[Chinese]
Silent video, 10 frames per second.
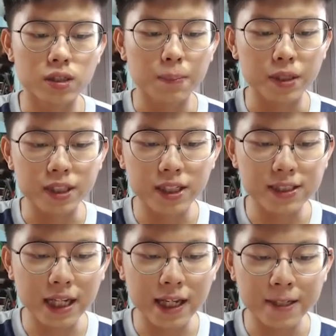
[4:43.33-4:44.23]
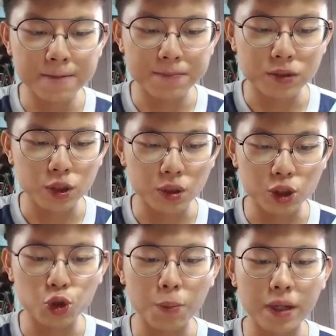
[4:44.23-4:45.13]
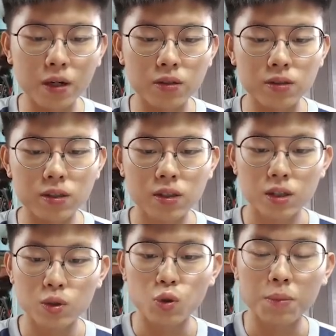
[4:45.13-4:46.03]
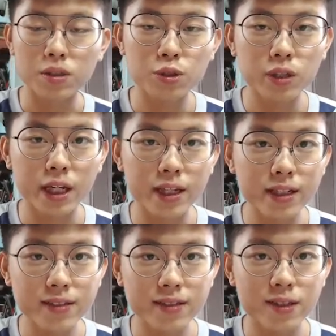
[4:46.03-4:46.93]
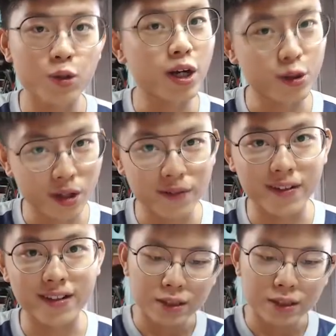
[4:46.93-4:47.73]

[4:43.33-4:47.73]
本源的 sin，有了坐标，我们就可以画 graph 了。